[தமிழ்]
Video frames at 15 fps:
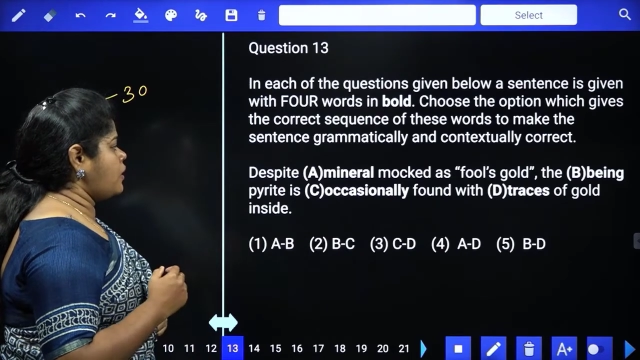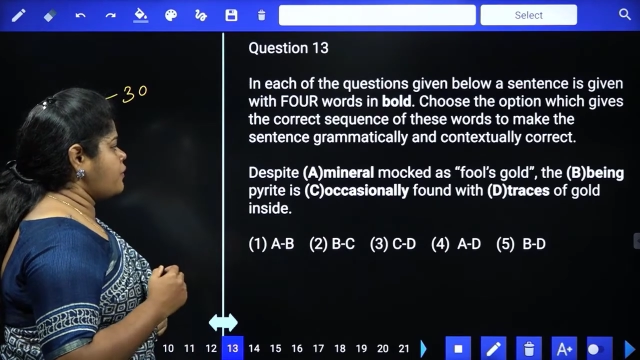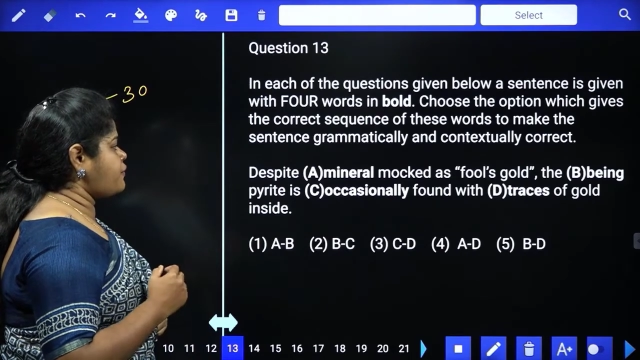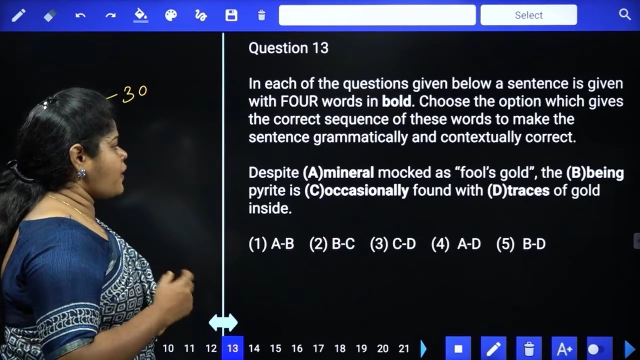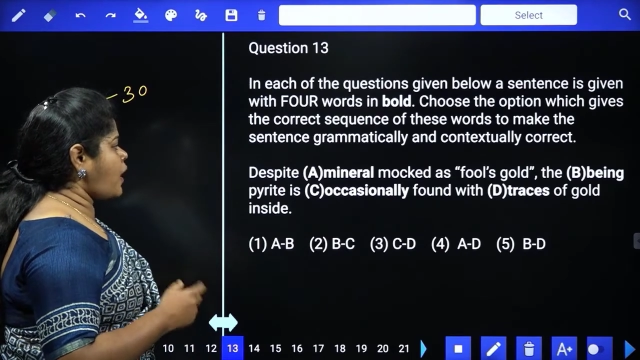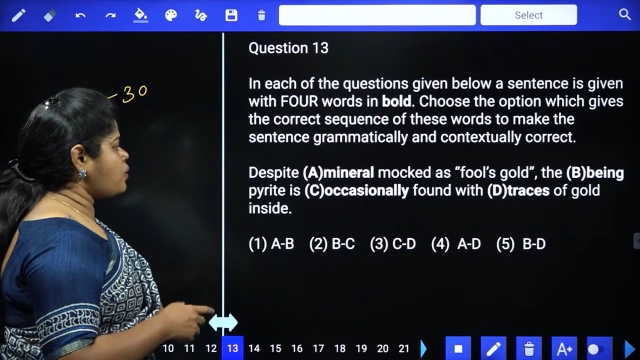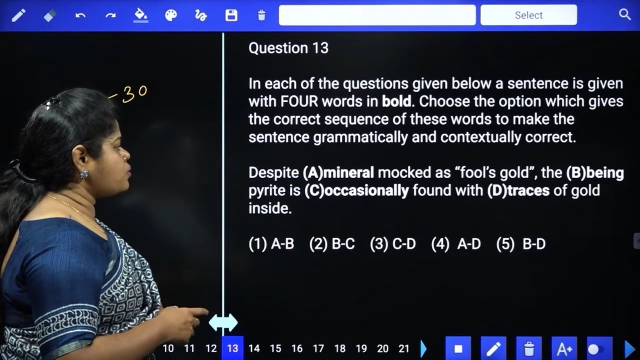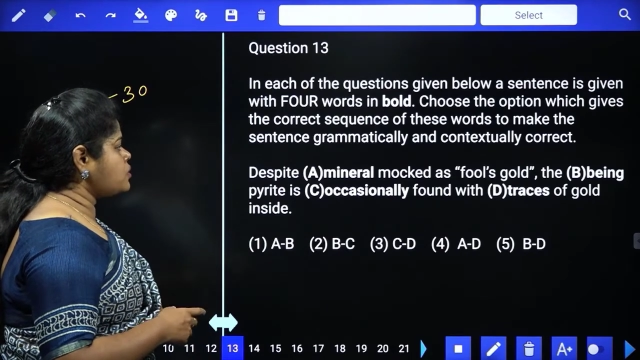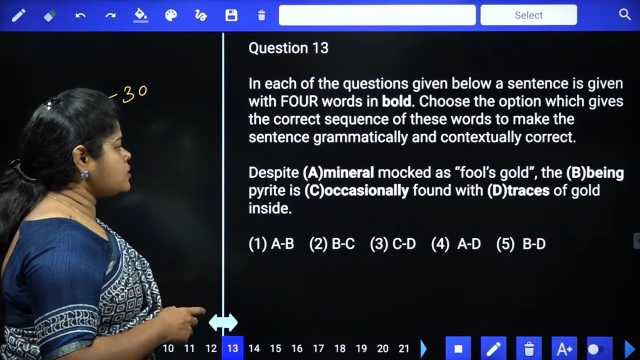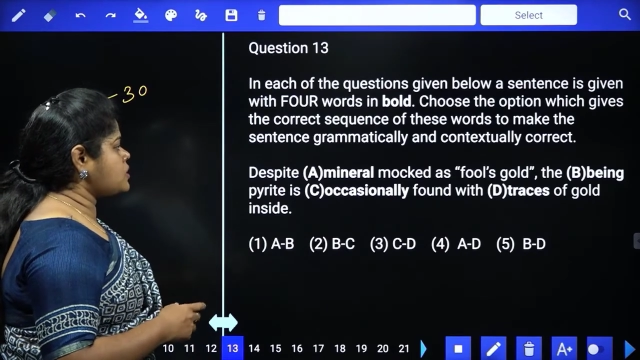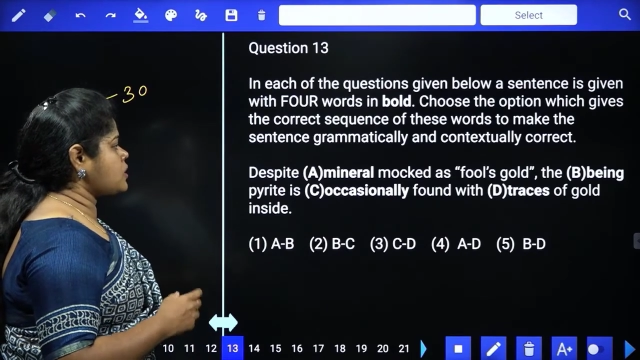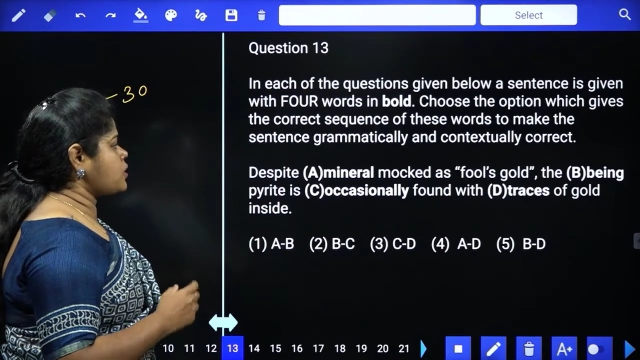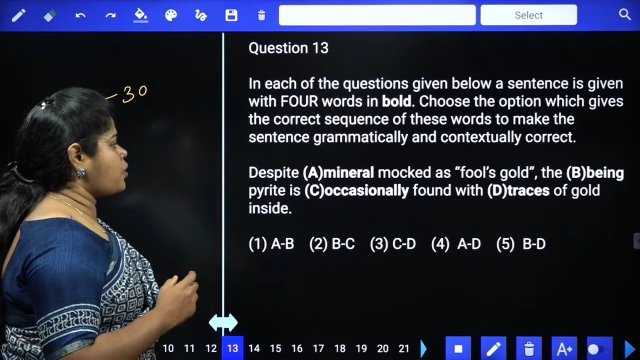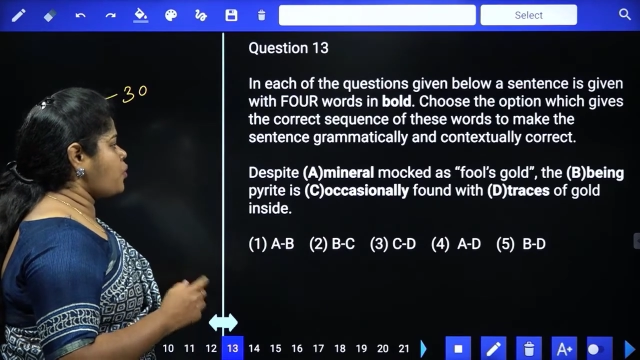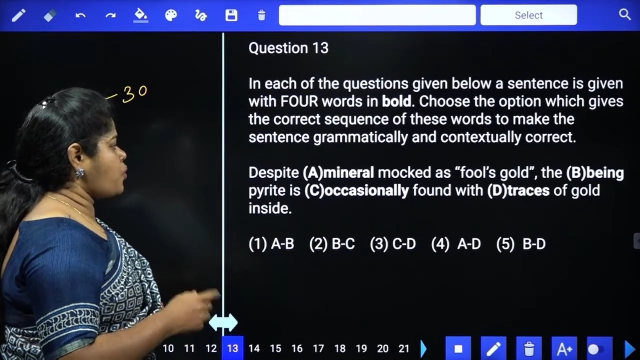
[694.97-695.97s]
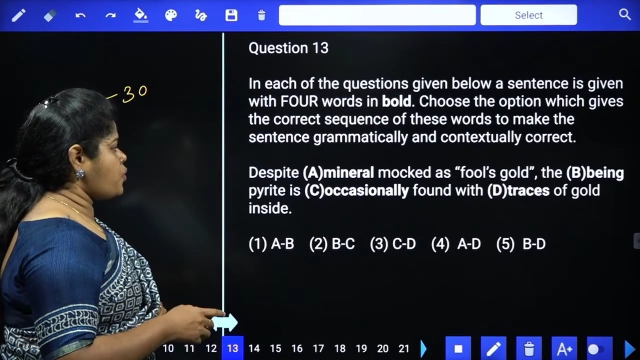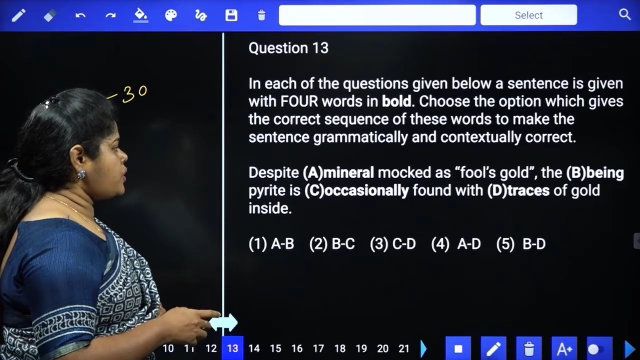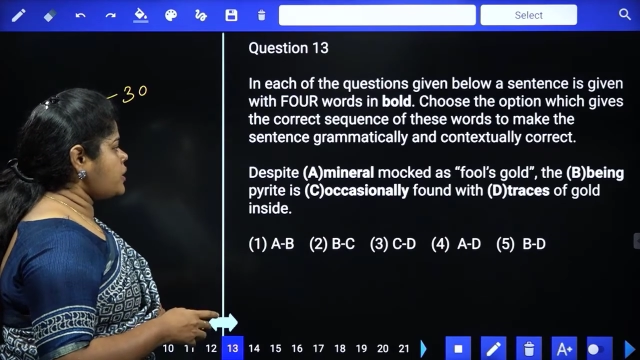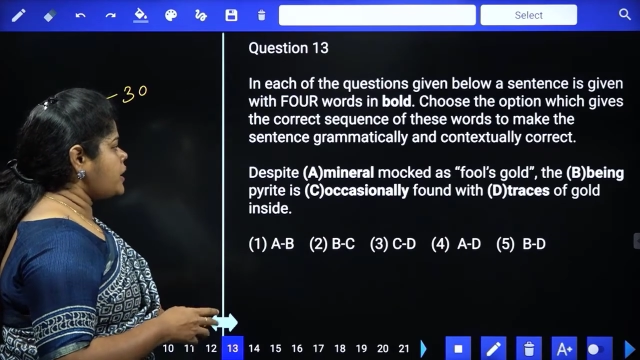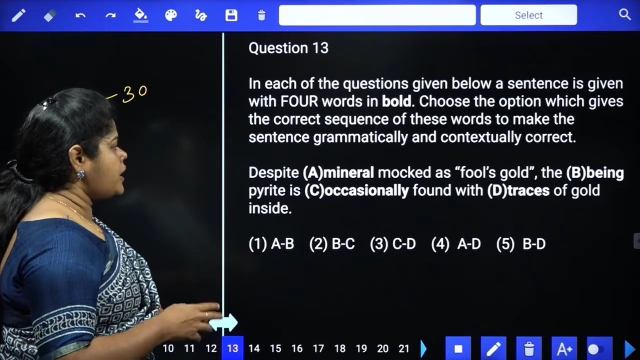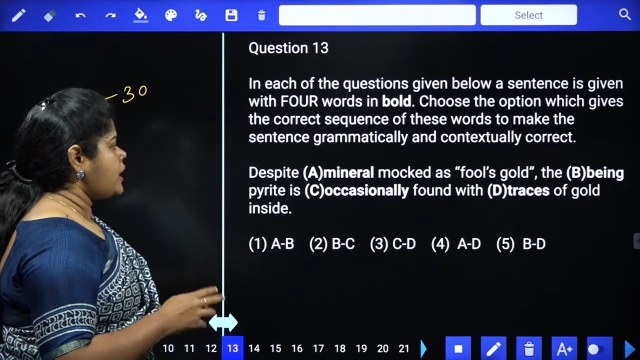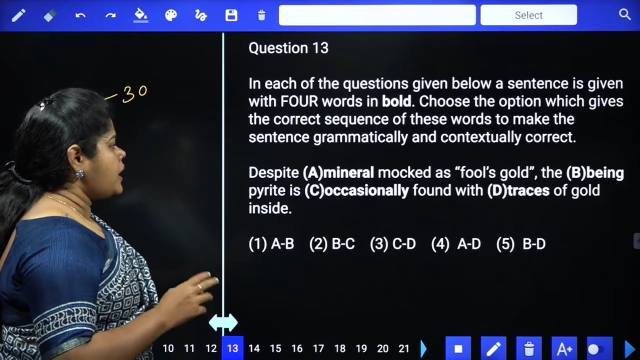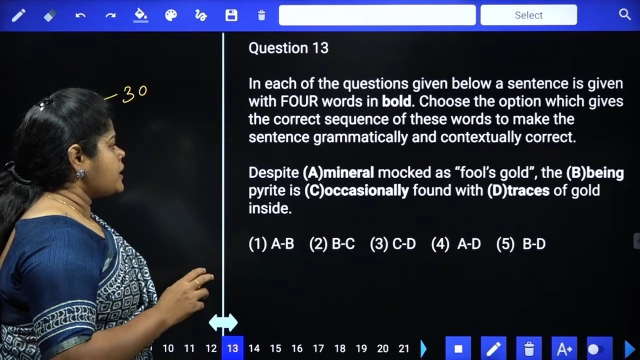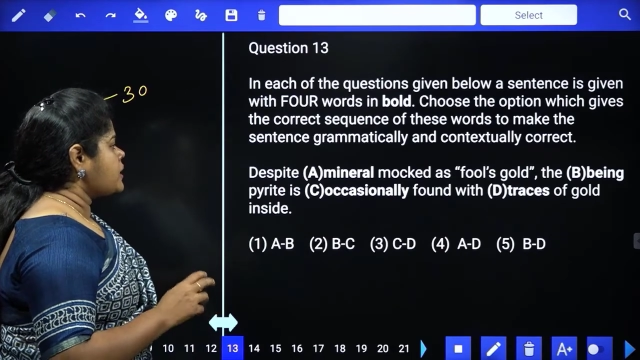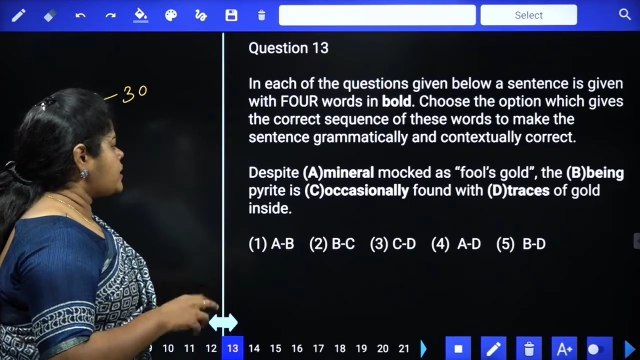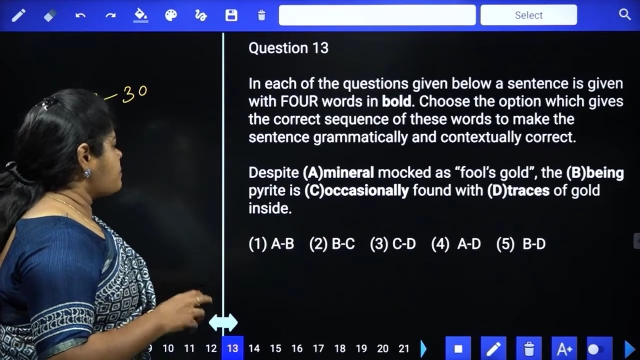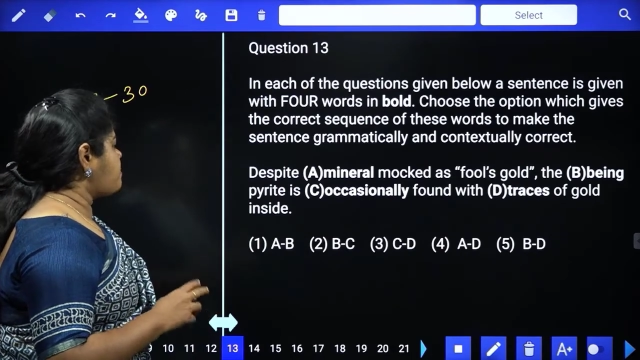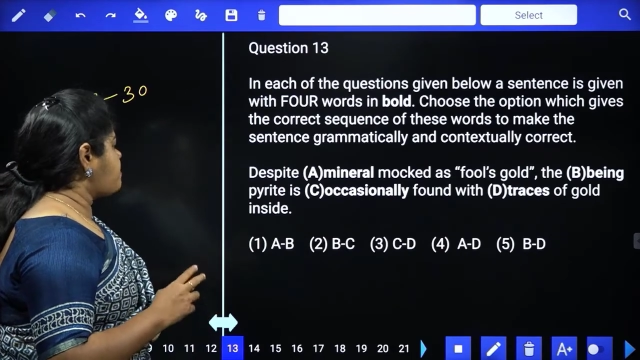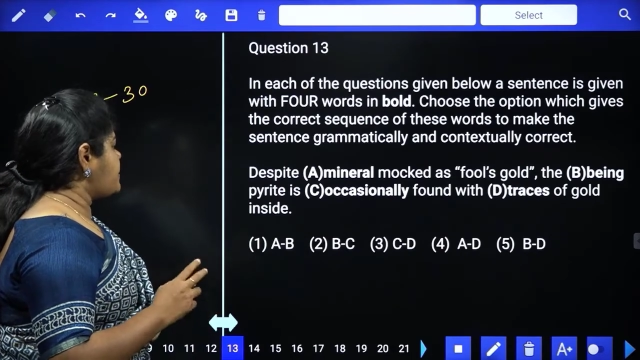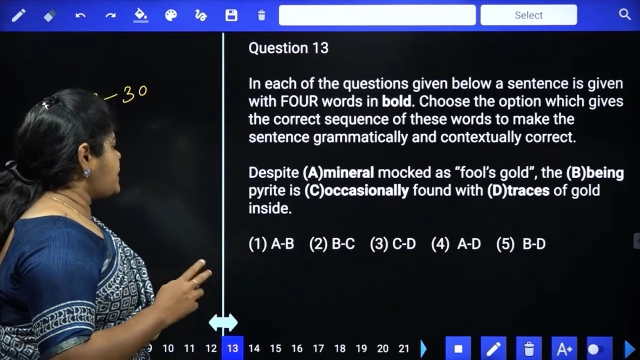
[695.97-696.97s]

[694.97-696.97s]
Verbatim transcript: ஃபவுல்ஸ் கோல்ட் த